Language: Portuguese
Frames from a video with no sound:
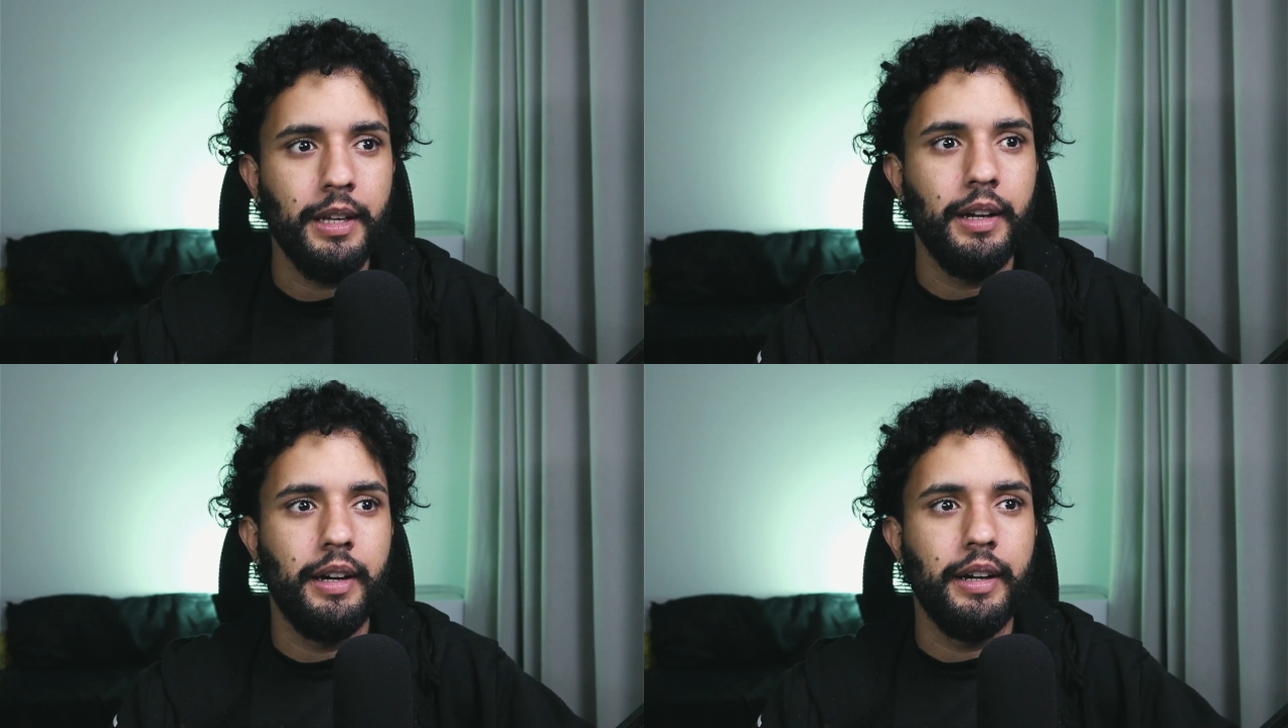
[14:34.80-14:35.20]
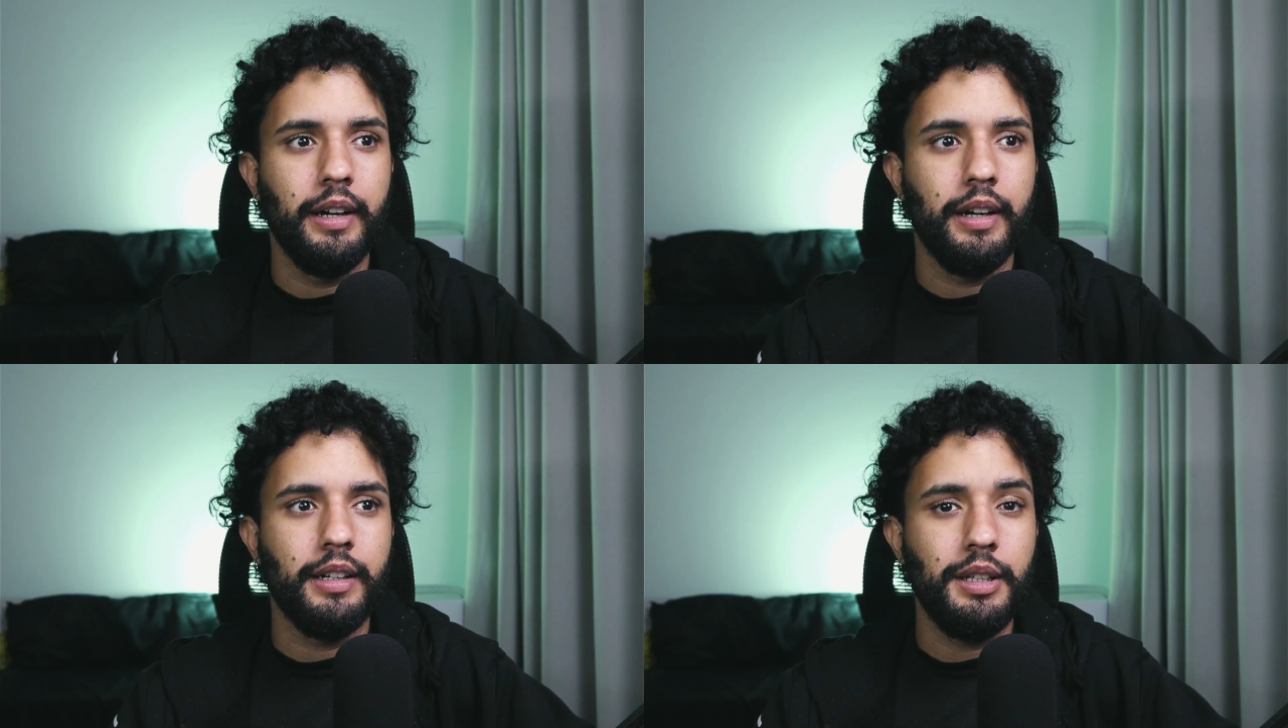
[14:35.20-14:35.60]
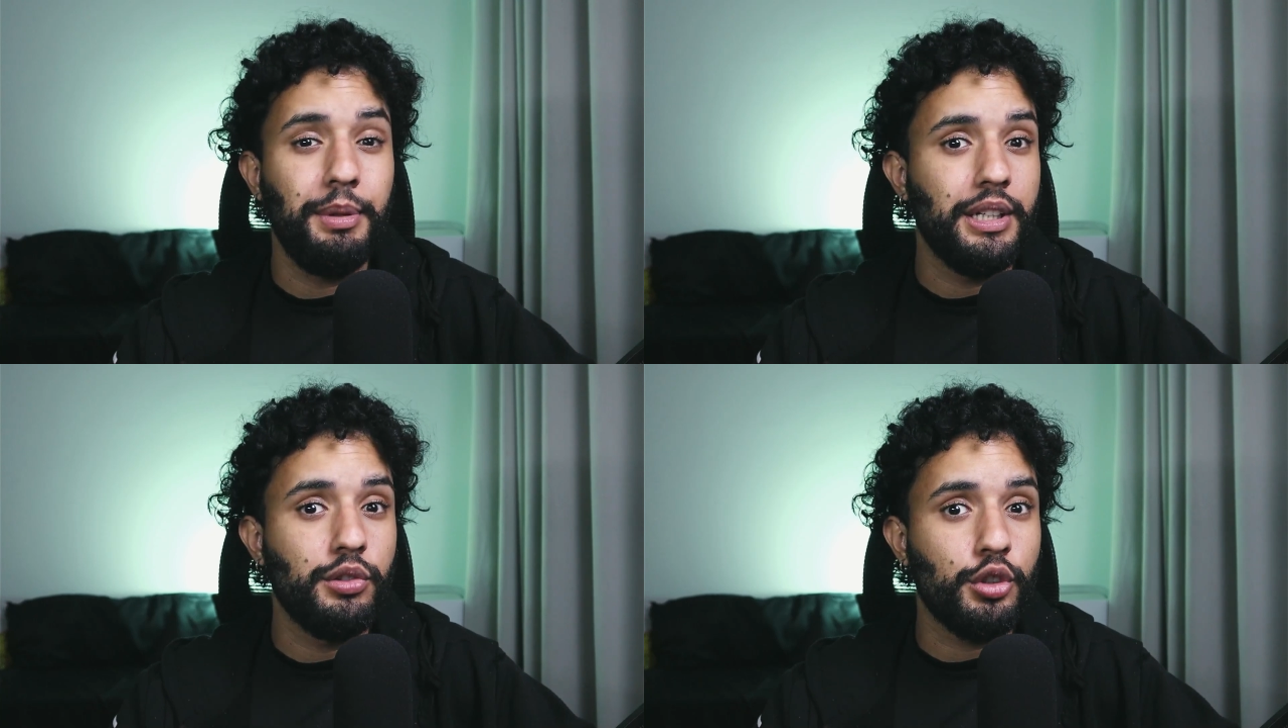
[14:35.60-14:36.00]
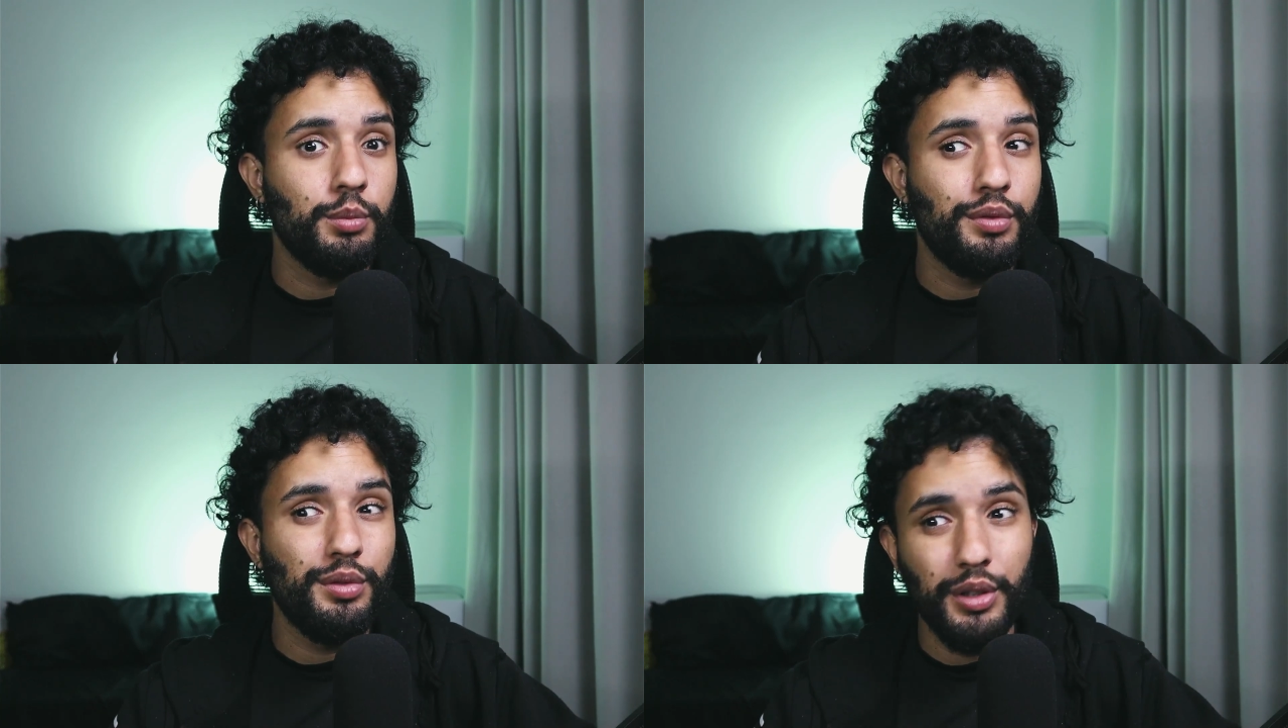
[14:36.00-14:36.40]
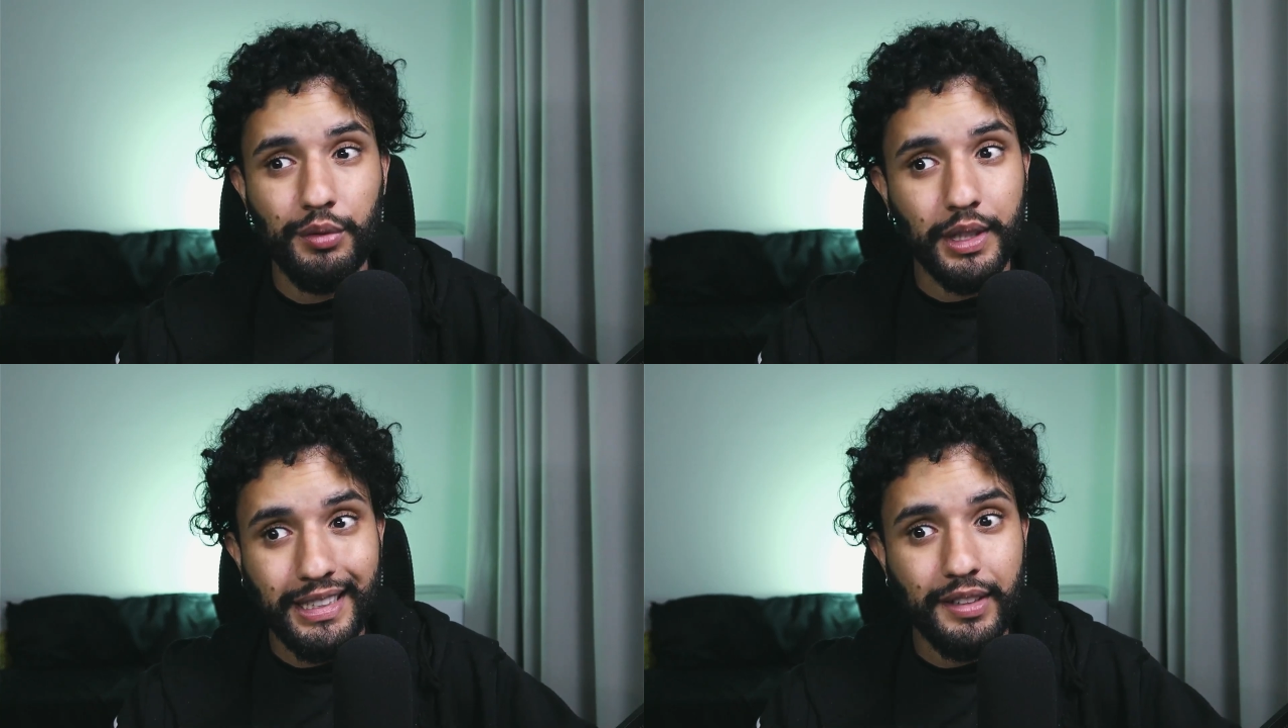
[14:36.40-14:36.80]
Uh, dependendo de como for, eu
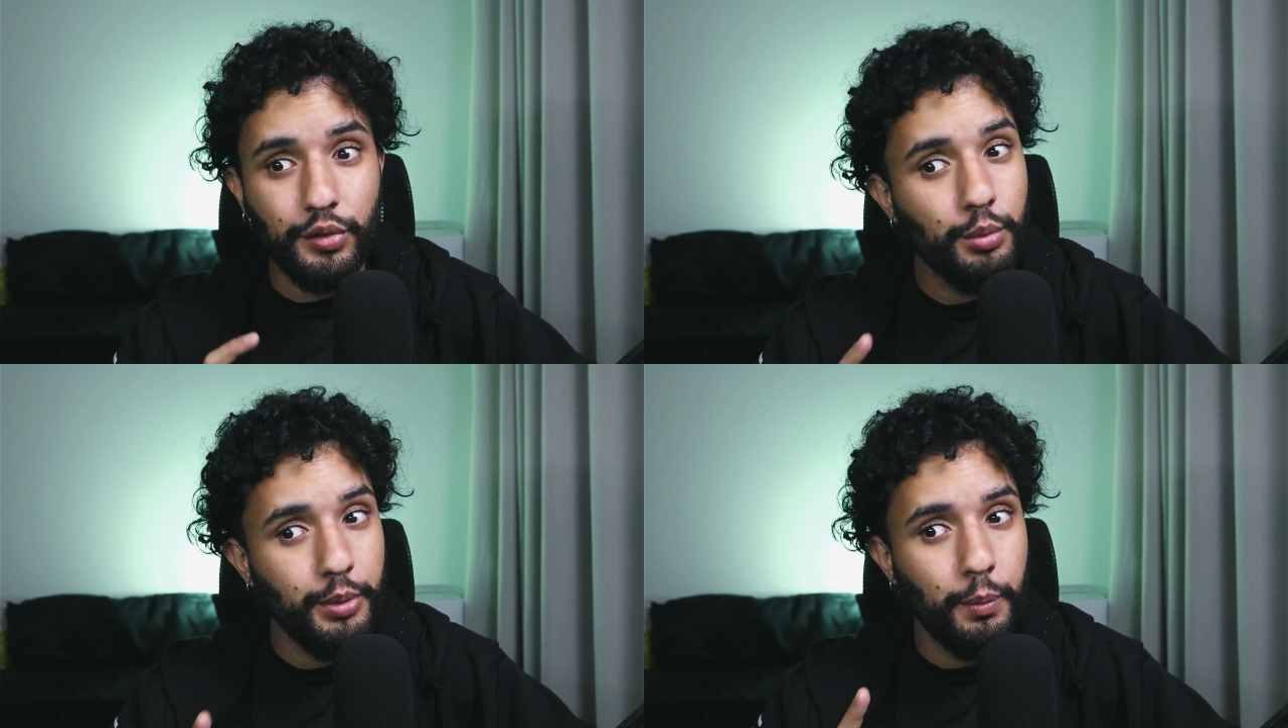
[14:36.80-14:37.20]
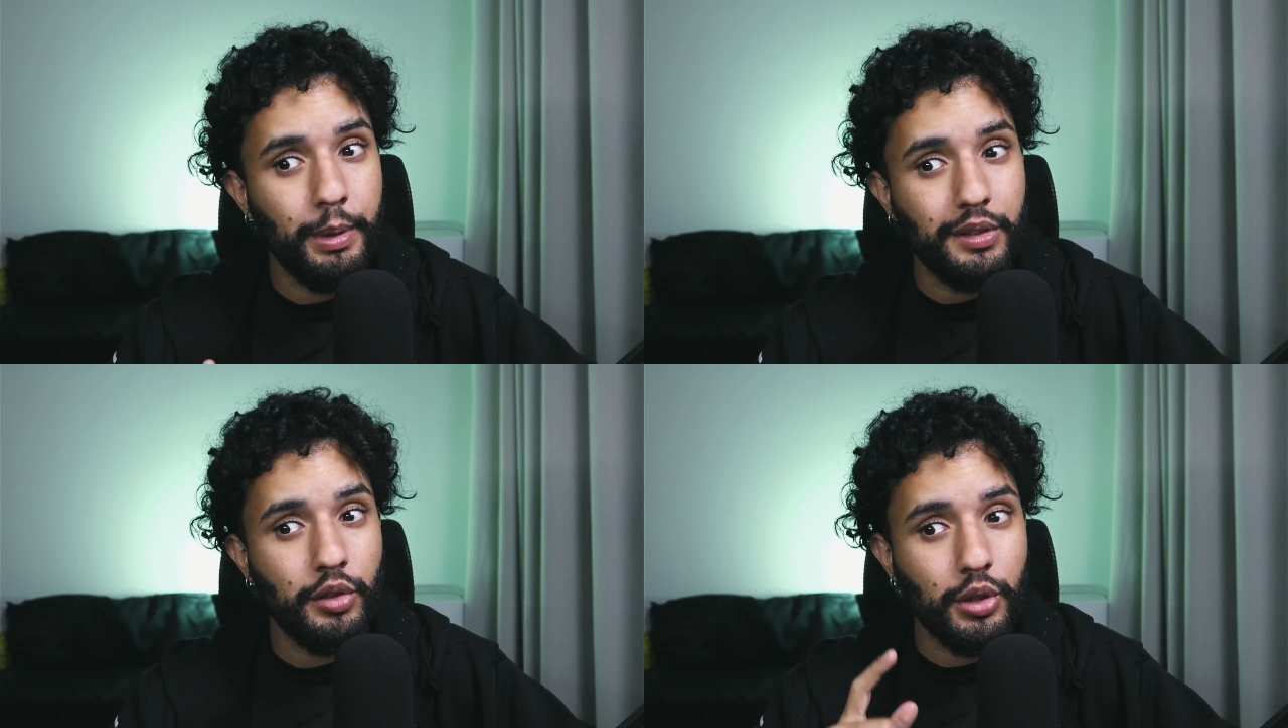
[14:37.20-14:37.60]
vou até subir o preço,